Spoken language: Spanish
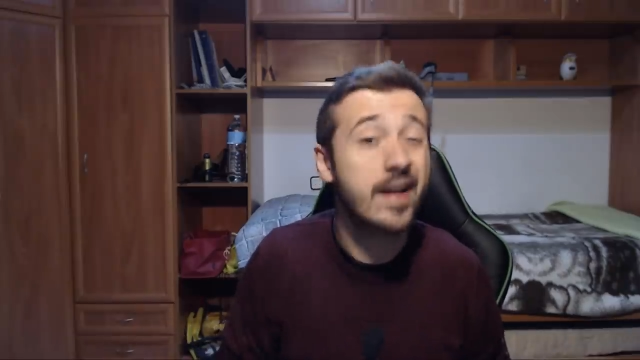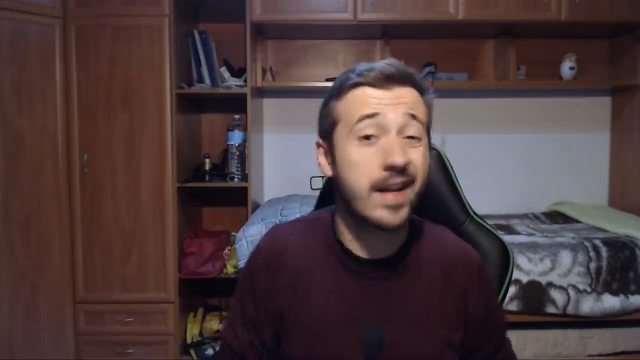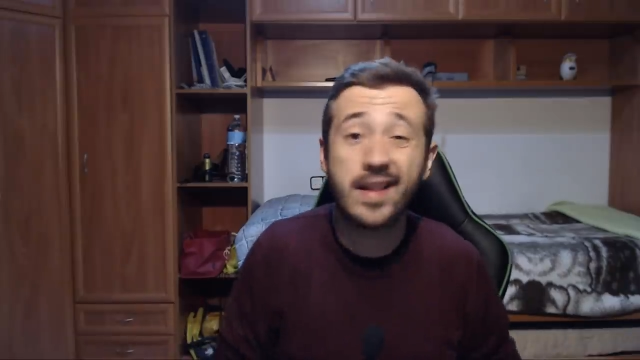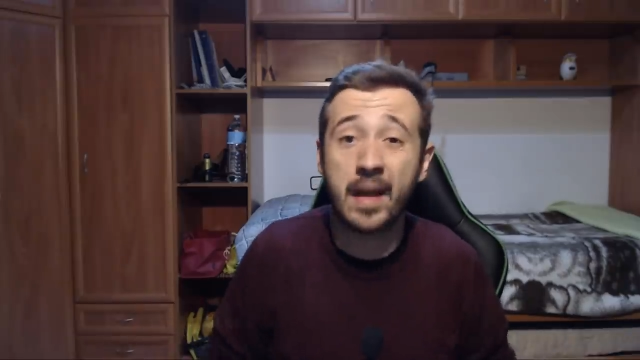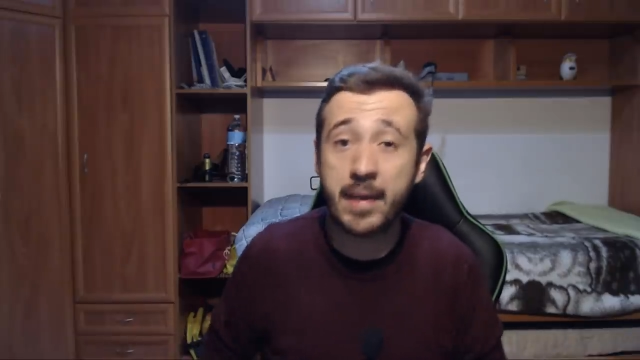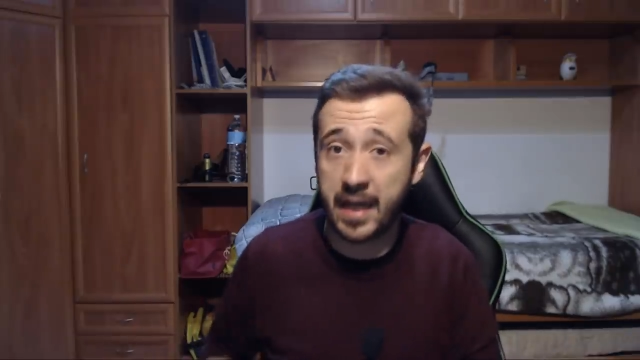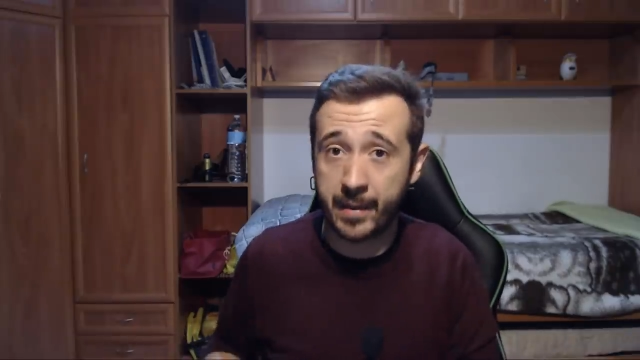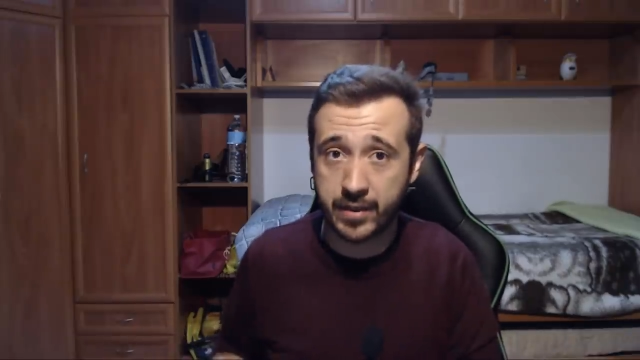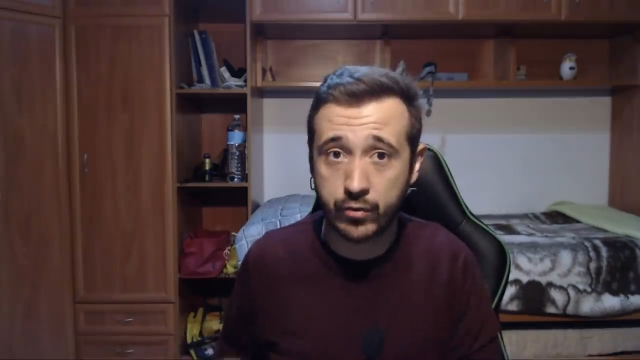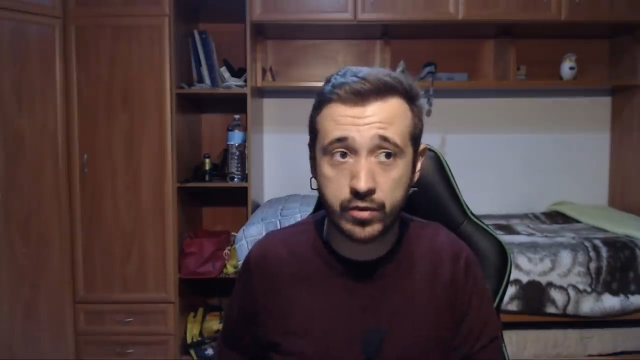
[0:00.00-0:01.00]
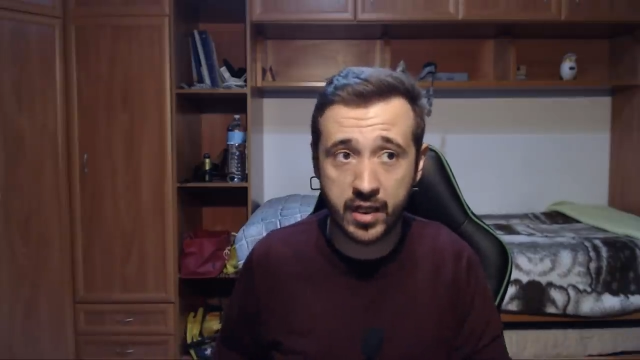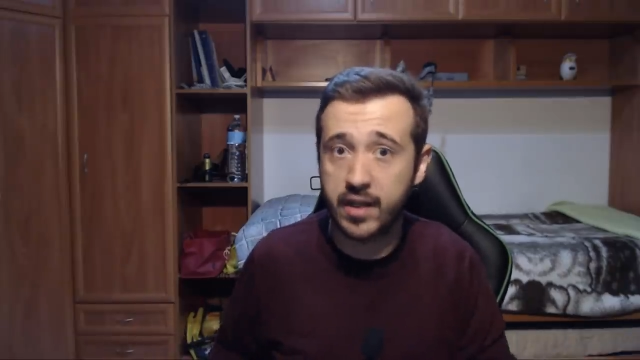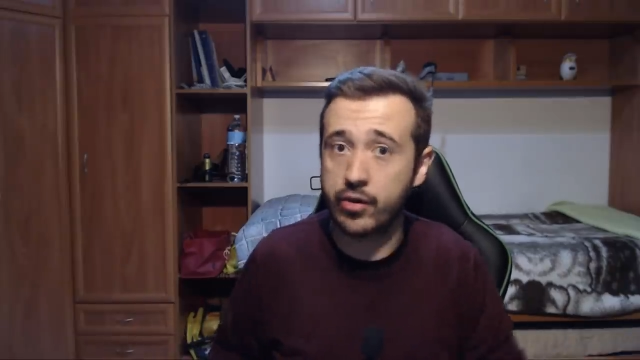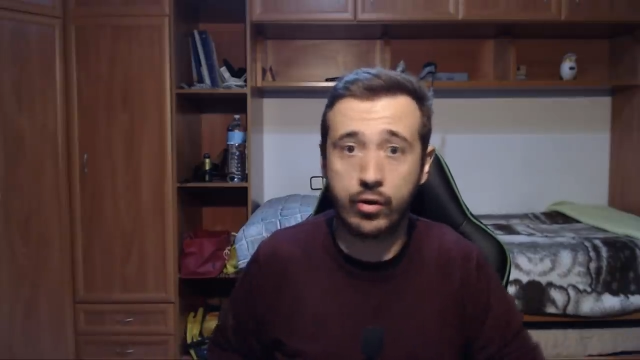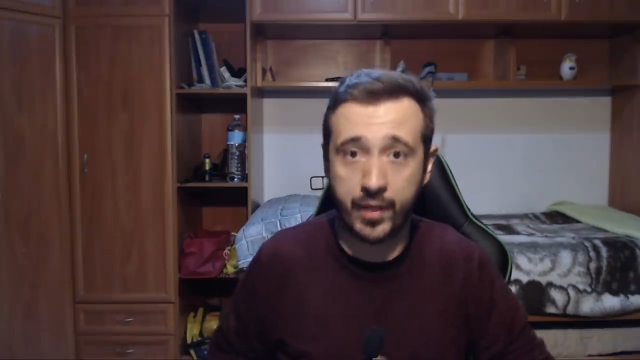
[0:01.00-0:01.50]
y también la más justa, ¿eh?
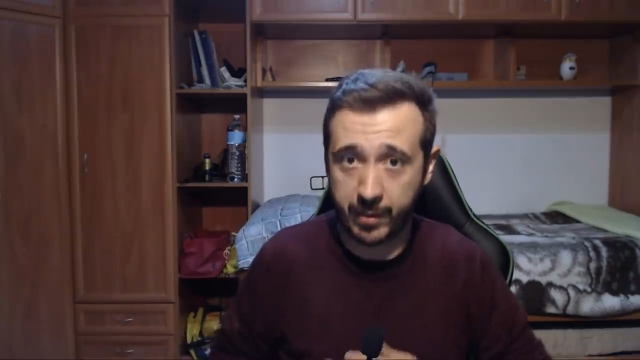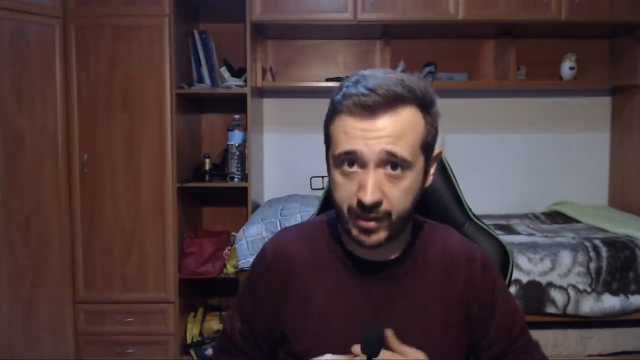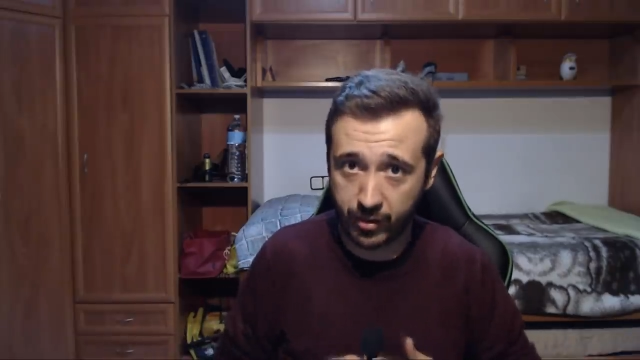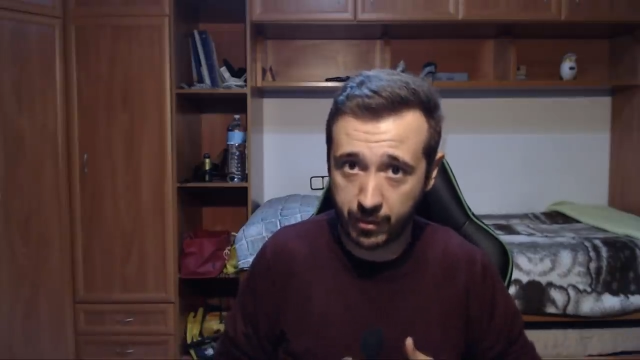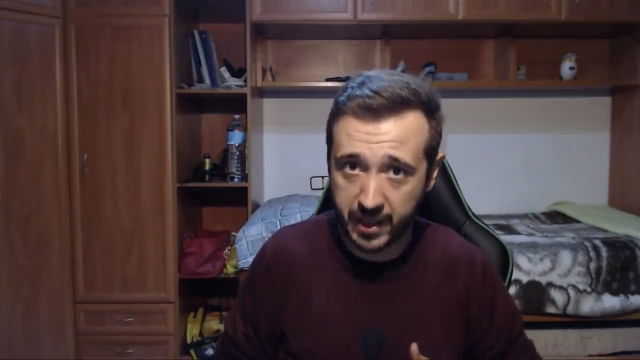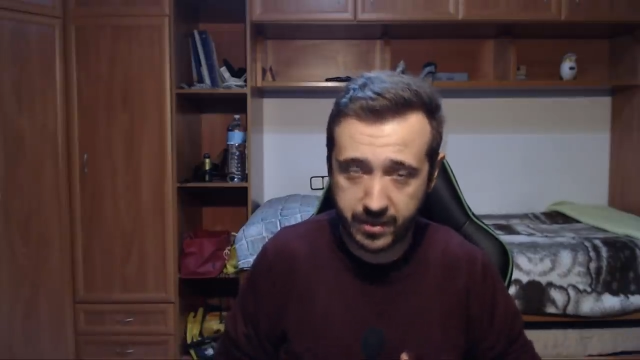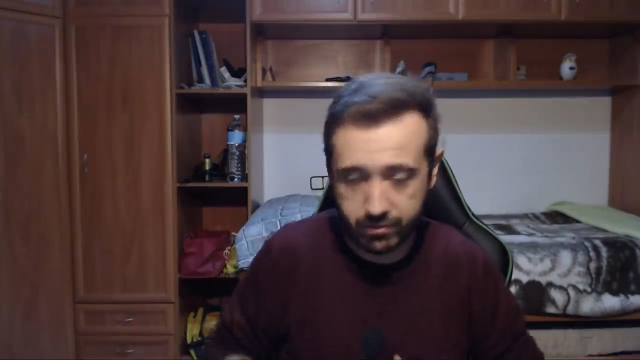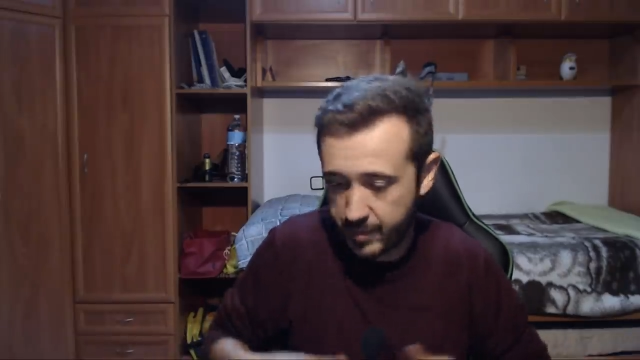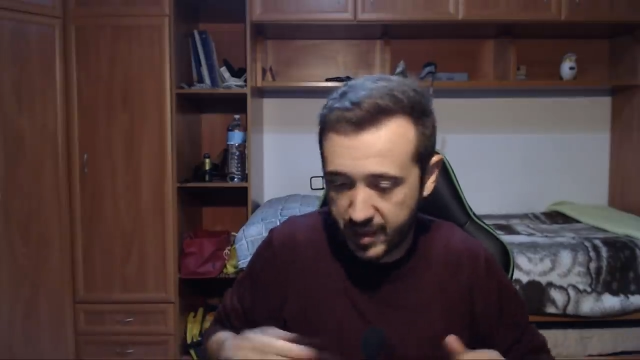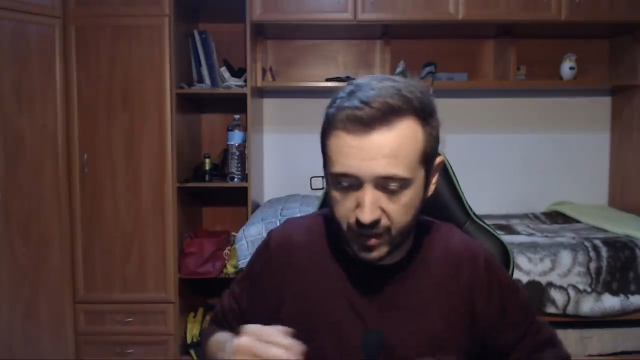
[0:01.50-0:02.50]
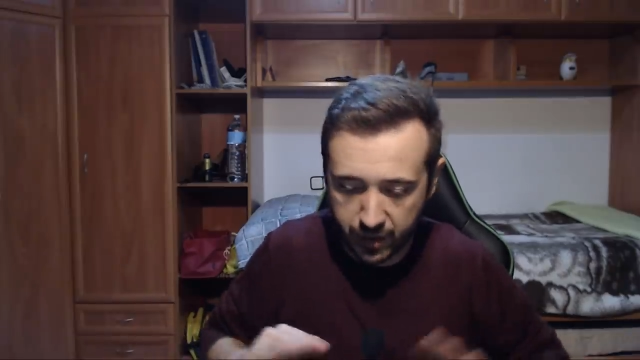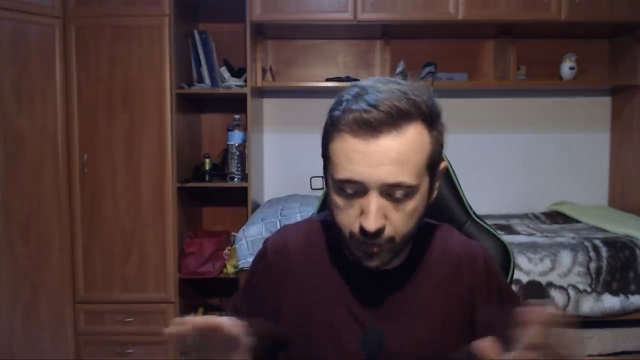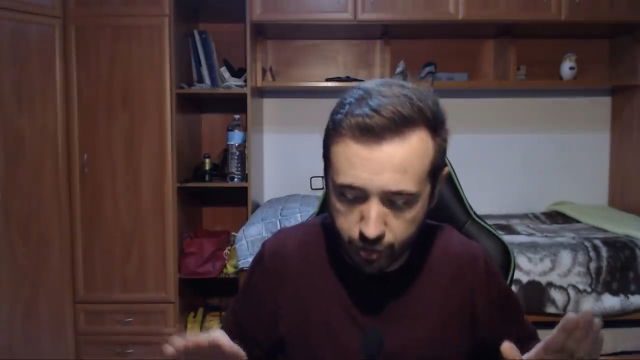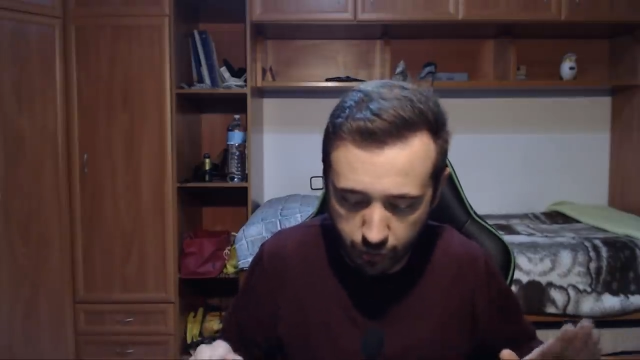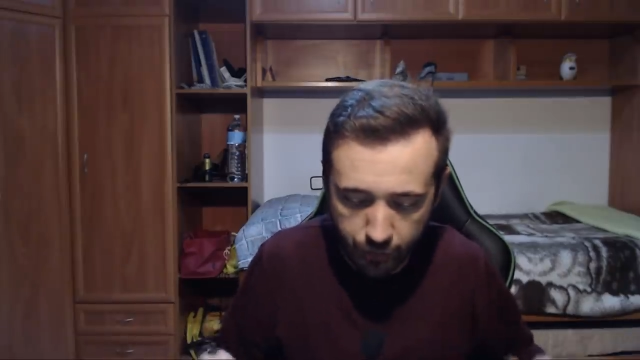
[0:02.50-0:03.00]
Yo no lo hubiera metido más. Simplemente
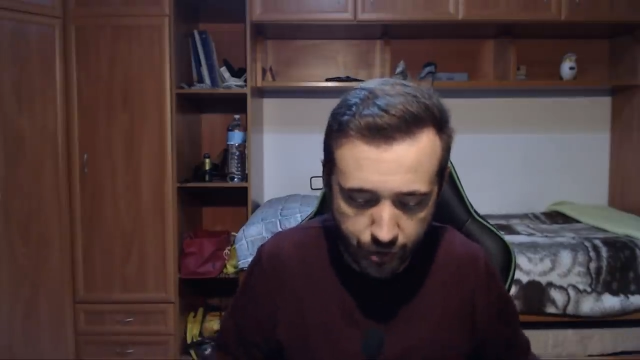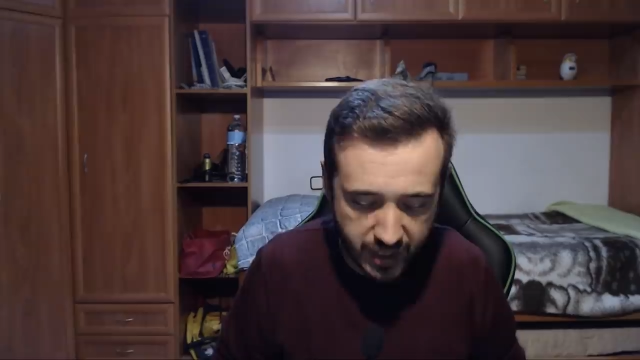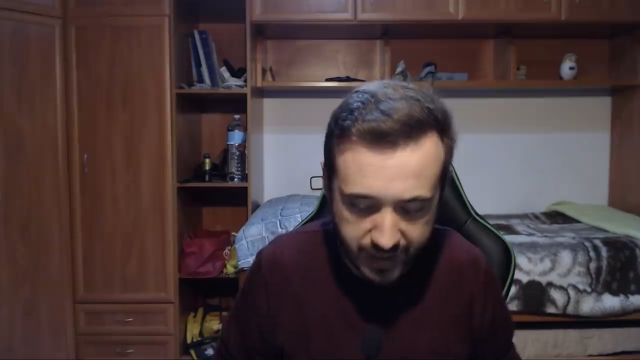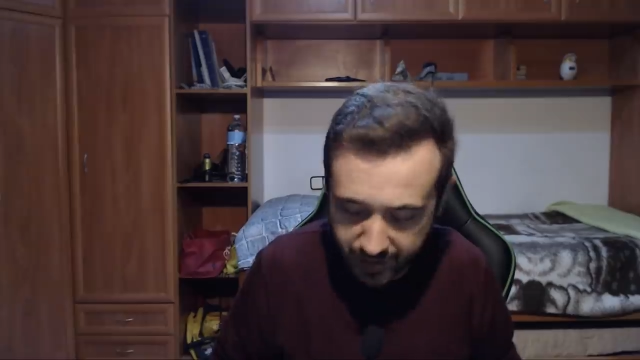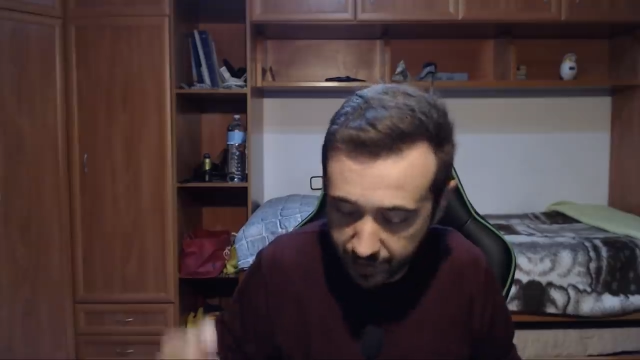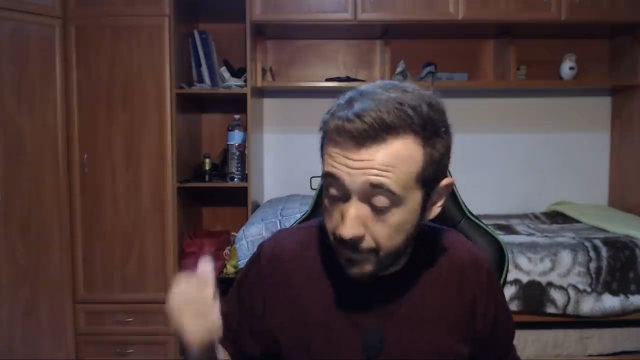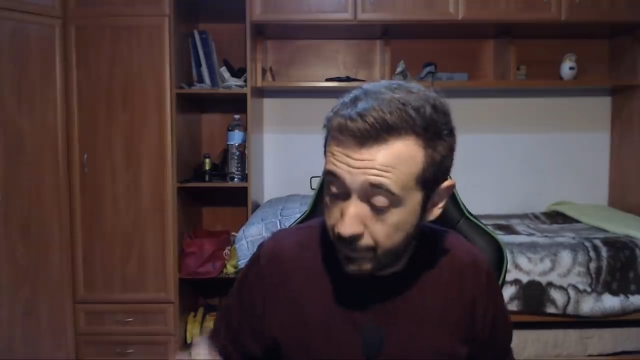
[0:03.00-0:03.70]
5 segundos y ya está.